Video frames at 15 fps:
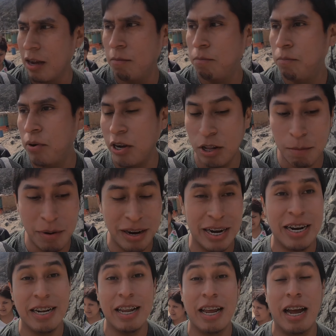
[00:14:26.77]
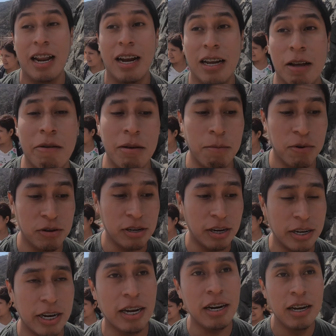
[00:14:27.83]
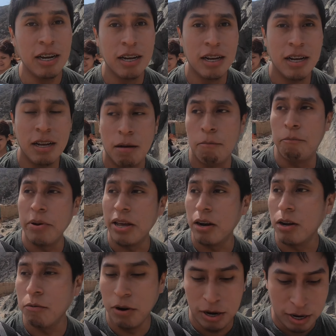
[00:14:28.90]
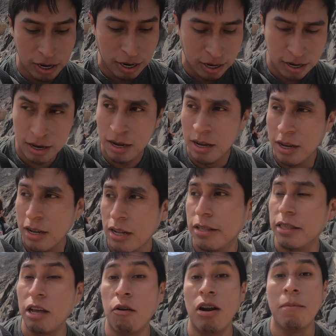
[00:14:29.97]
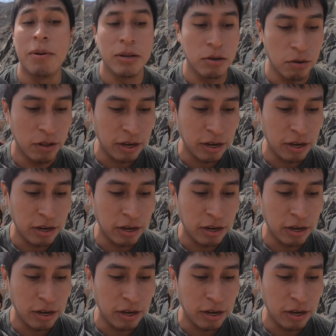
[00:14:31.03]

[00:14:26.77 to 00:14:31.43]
un poquito más grande a la que vimos ayer, pero igual tengo la impresión